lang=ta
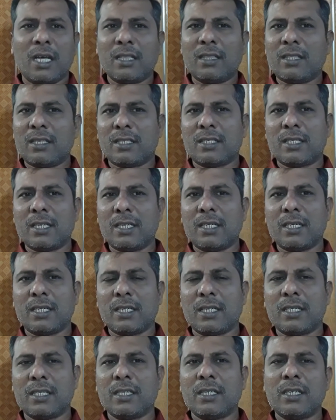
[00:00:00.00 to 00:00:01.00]
அந்தஸ்தில்
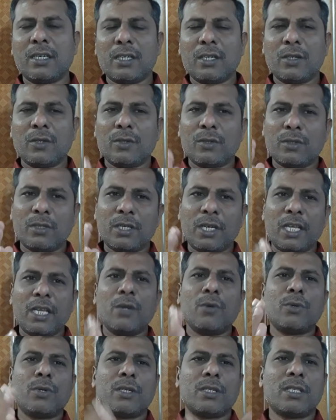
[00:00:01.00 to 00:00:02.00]
இருக்கிறதுக்கு
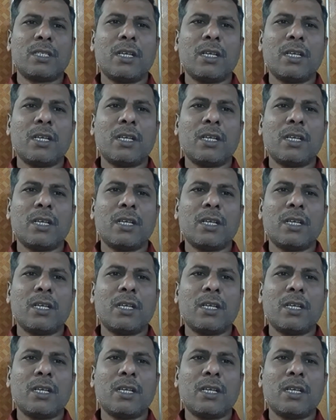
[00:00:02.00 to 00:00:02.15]
நீங்கள் ஒரு